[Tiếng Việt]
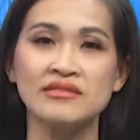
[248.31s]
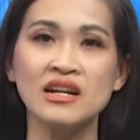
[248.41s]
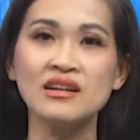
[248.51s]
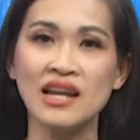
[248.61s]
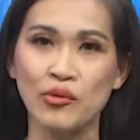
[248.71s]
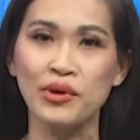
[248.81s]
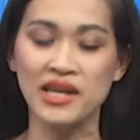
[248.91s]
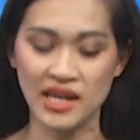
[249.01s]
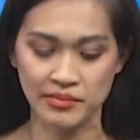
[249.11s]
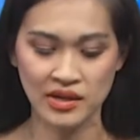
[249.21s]
rất là nguy
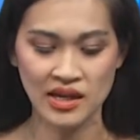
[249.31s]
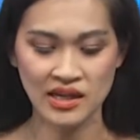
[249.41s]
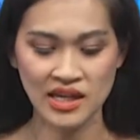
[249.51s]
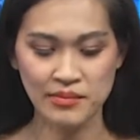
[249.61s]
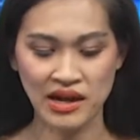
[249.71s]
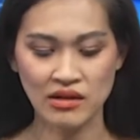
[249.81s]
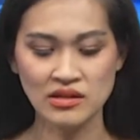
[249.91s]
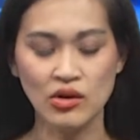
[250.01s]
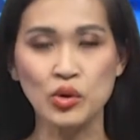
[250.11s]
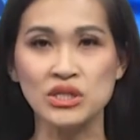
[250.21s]
hiểm khi mà có
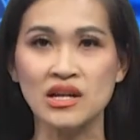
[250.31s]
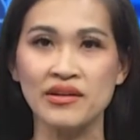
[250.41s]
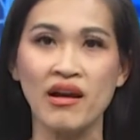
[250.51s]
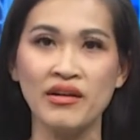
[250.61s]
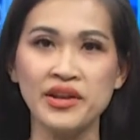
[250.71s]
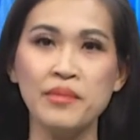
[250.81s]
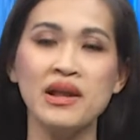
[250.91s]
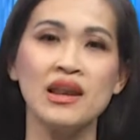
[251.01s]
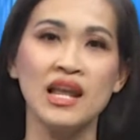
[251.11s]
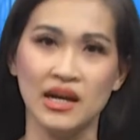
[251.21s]
những hồ sơ đó nếu mà
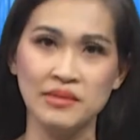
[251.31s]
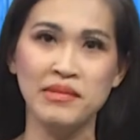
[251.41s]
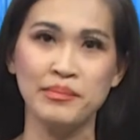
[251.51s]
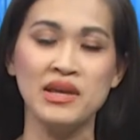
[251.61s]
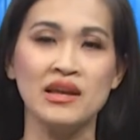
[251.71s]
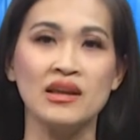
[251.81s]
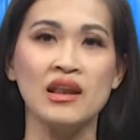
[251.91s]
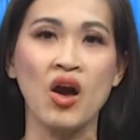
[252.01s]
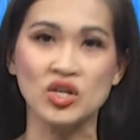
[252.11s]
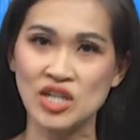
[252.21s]
lỡ mà bị
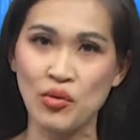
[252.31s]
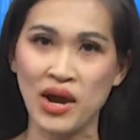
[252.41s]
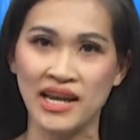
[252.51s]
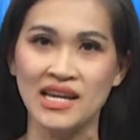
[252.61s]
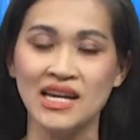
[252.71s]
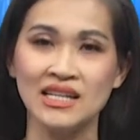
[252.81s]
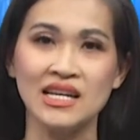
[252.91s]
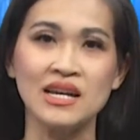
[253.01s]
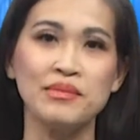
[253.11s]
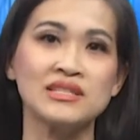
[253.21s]
lọt ra ngoài thì
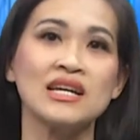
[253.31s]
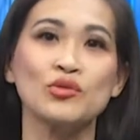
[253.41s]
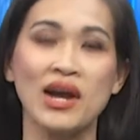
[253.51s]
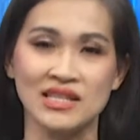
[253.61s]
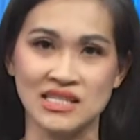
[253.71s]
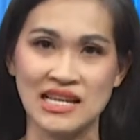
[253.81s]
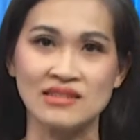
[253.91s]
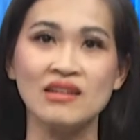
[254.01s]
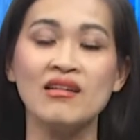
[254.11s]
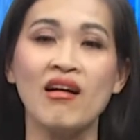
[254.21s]
khi mà ra tòa thì sẽ
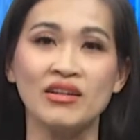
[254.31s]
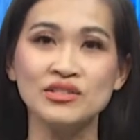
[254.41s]
rất khó